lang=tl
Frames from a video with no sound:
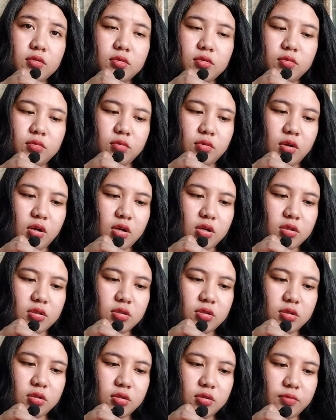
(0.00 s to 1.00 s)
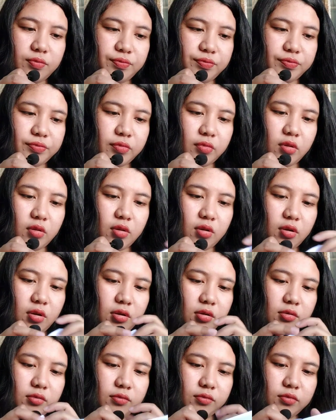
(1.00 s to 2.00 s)
So guys,
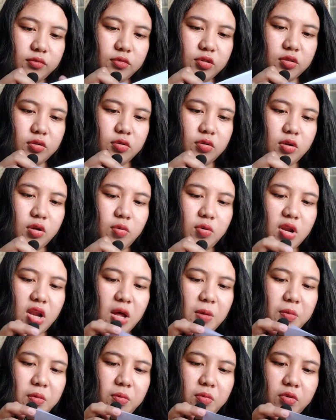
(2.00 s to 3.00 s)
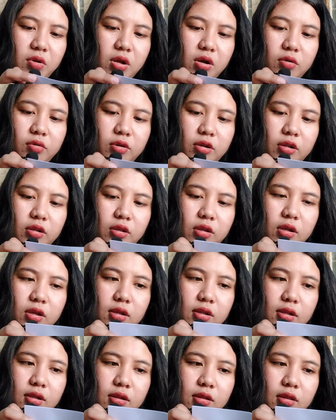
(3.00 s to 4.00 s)
sorry wala pa ng
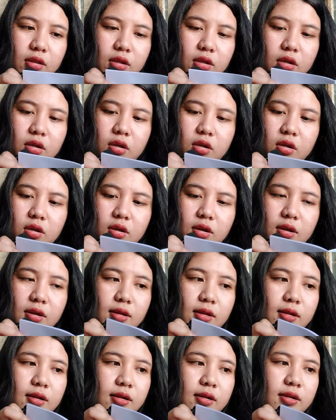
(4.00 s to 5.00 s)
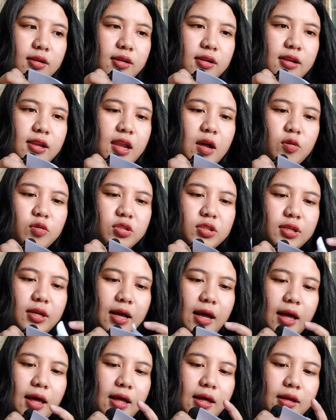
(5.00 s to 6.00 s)
edit-edit. Laos
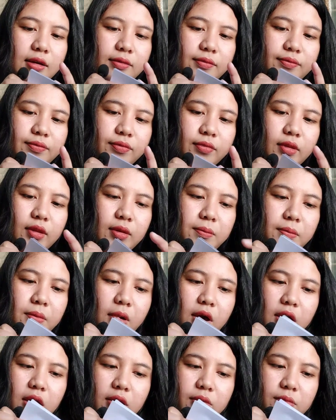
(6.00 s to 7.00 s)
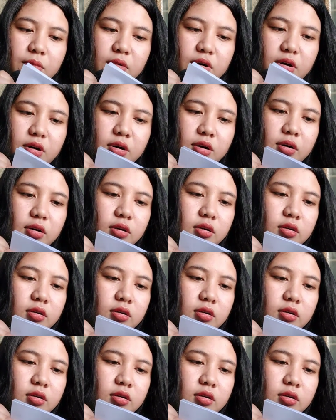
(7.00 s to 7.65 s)
ka, Myanmar,